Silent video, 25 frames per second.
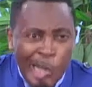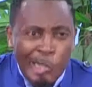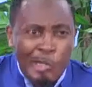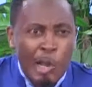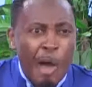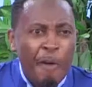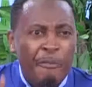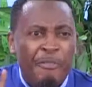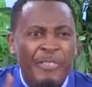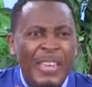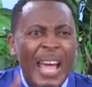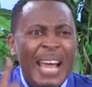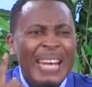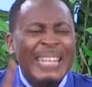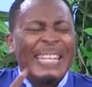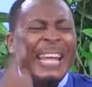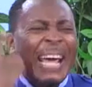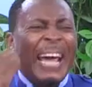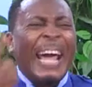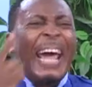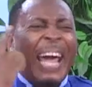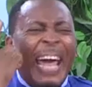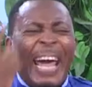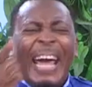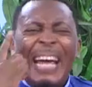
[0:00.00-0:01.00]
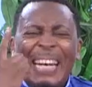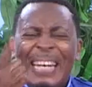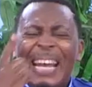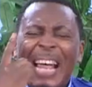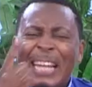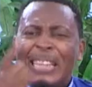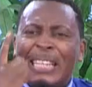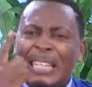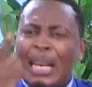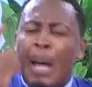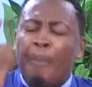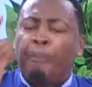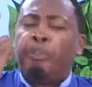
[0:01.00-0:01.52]
deviennent des relais
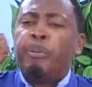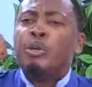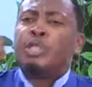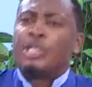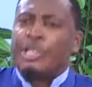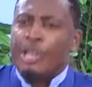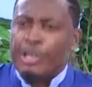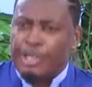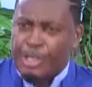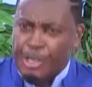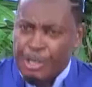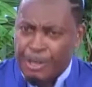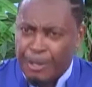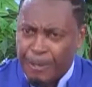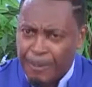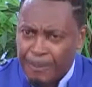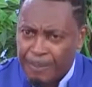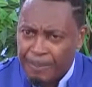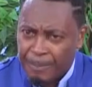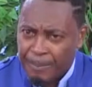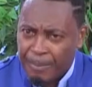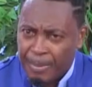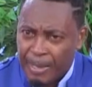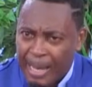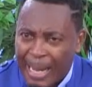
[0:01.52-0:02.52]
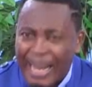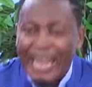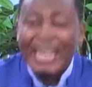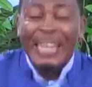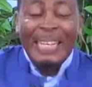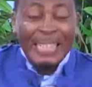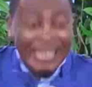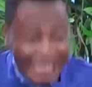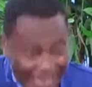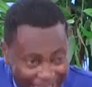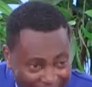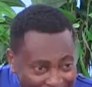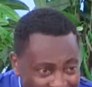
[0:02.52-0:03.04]
de la bouche de Dieu.
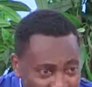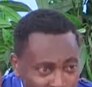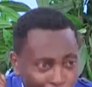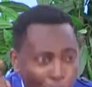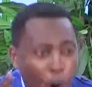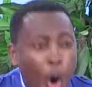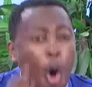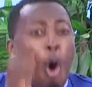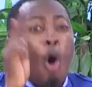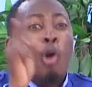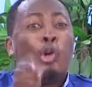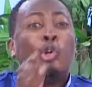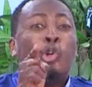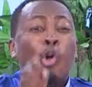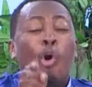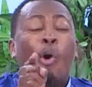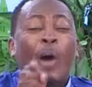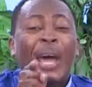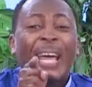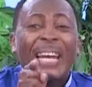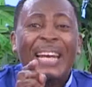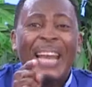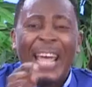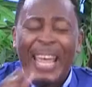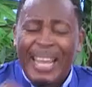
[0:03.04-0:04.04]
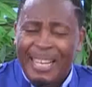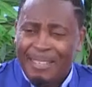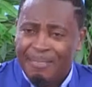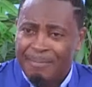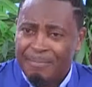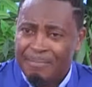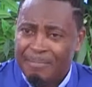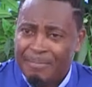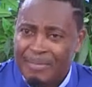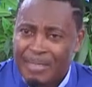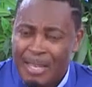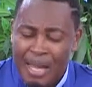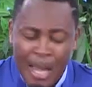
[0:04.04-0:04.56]
Il dit honorez-les.
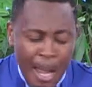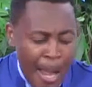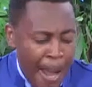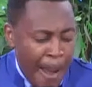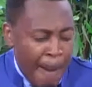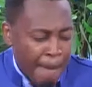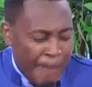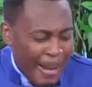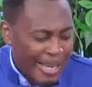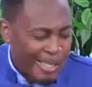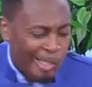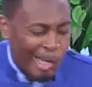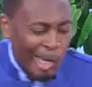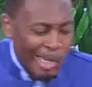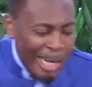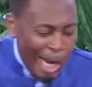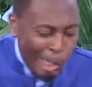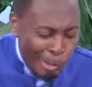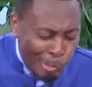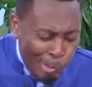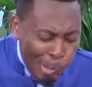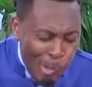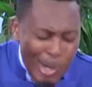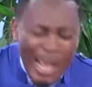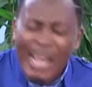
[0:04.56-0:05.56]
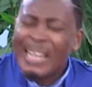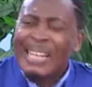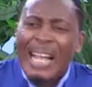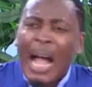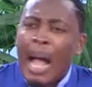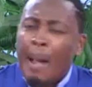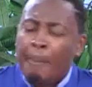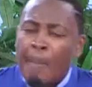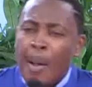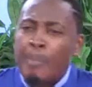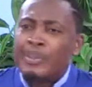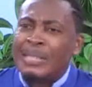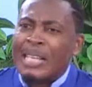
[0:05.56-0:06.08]
Parce que dans tous les cas,
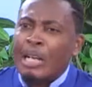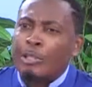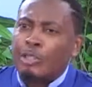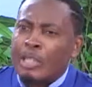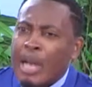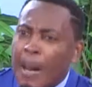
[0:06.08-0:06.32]
même si tu